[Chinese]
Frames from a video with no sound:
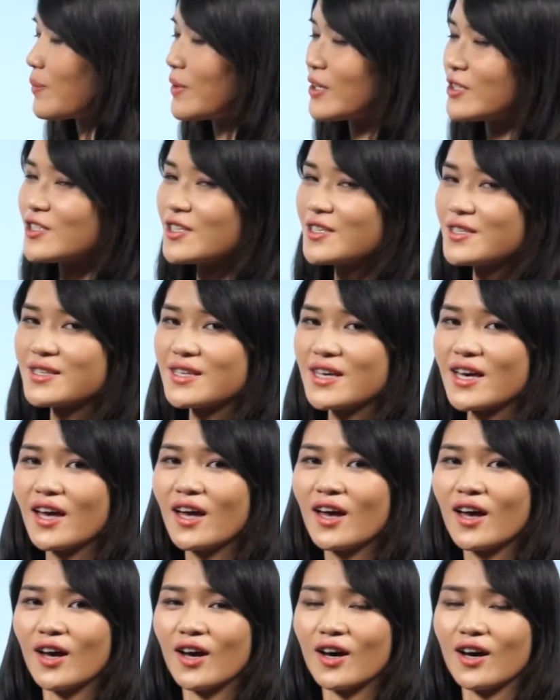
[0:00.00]
那么这些
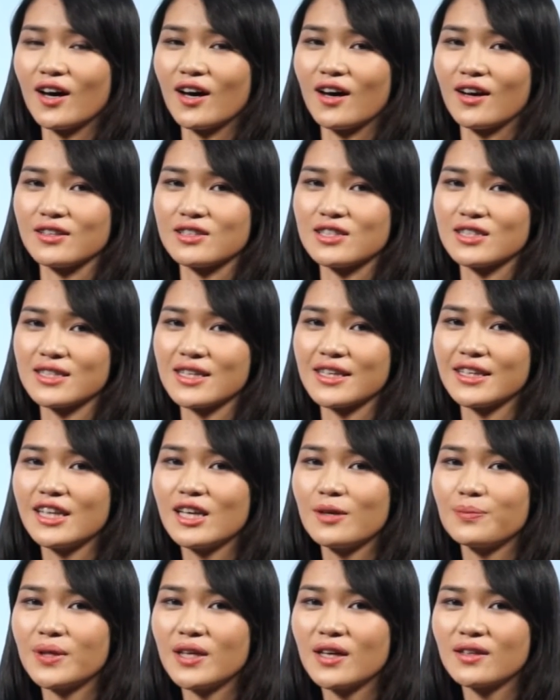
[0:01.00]
啊这些
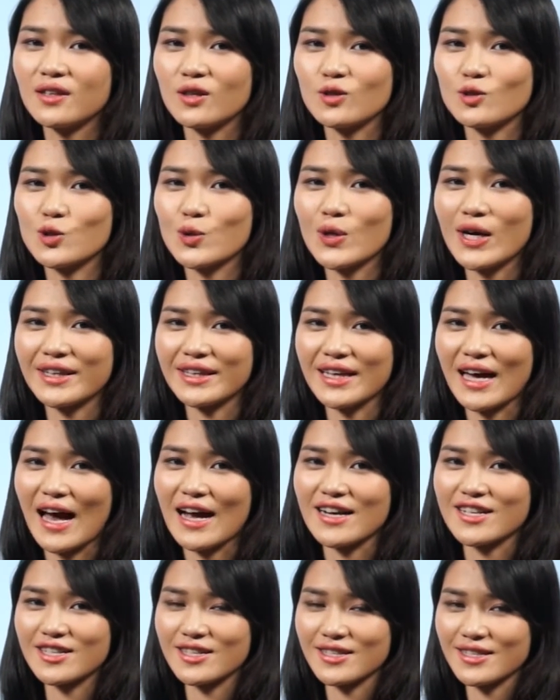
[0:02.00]
叶片呢转的
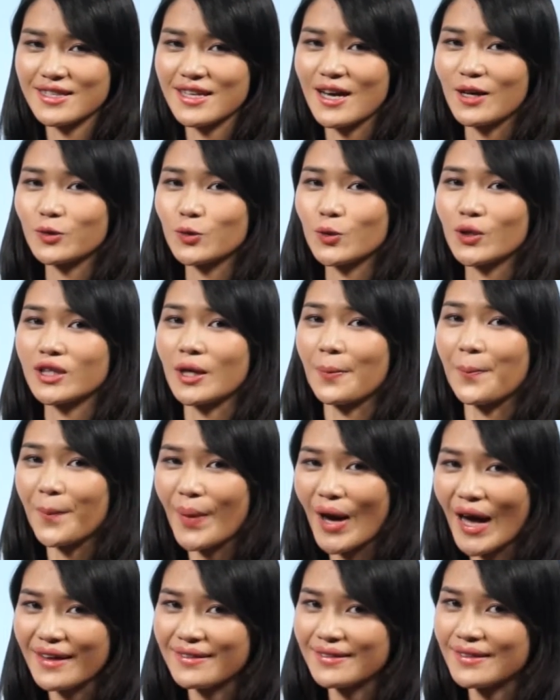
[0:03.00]
还是相对的
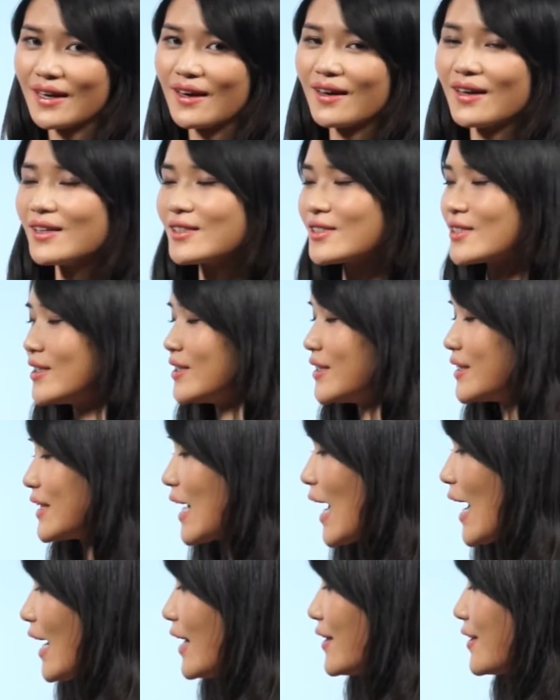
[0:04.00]
慢的。这里
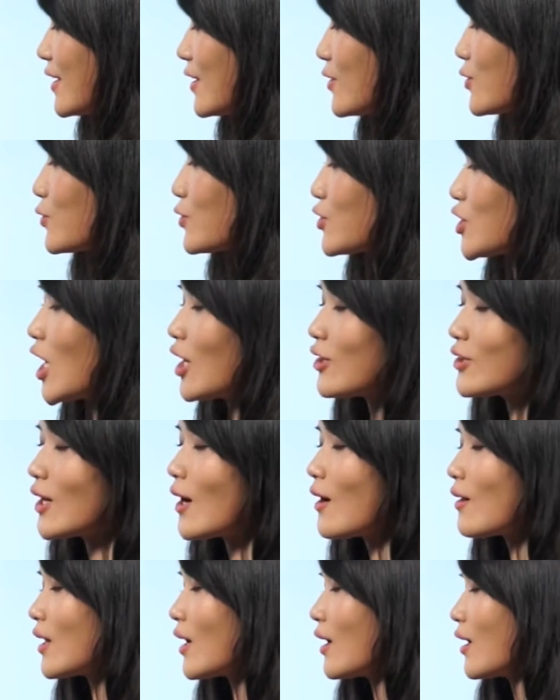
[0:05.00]
答案呢就找
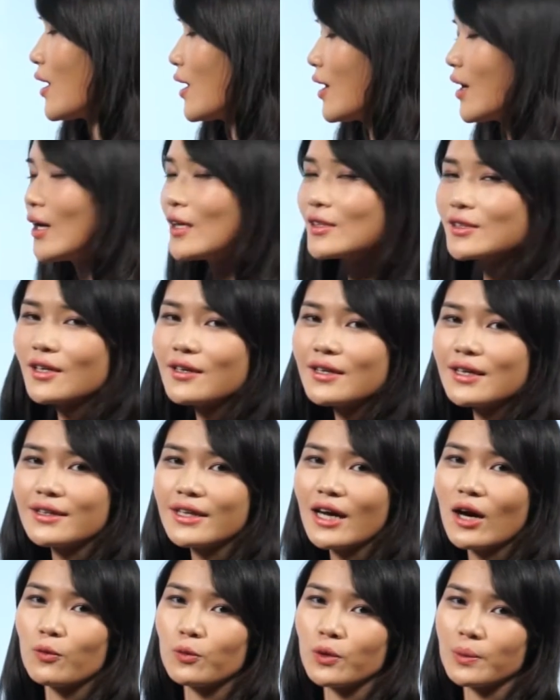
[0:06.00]
到了。当然
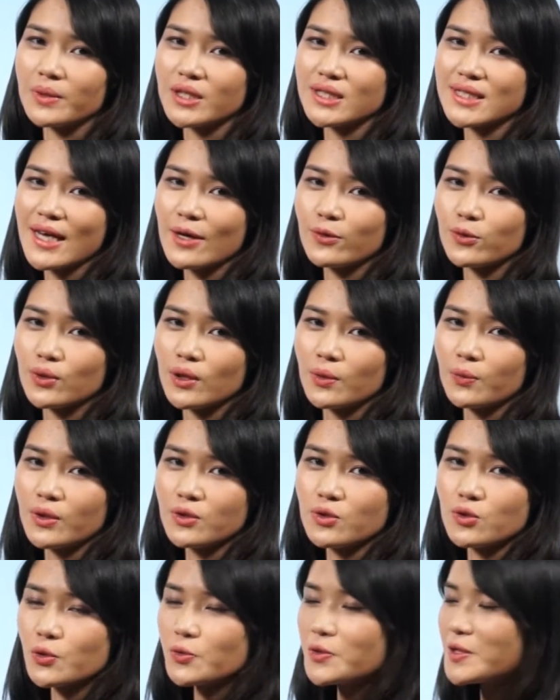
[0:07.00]
呢，我们在原
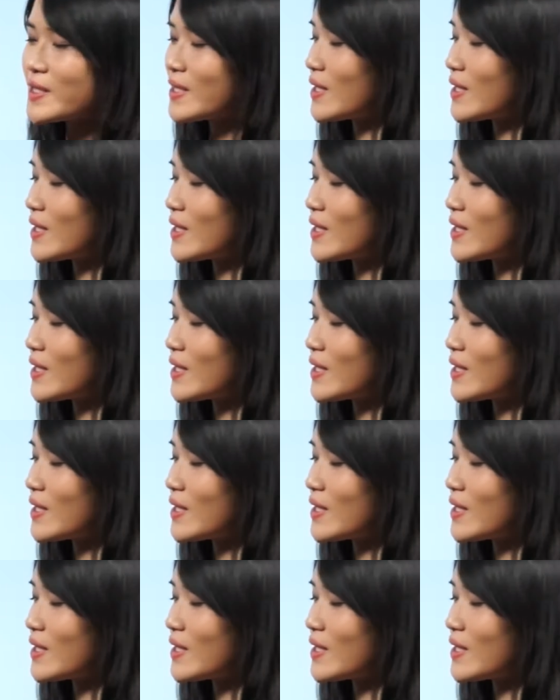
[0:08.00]
文中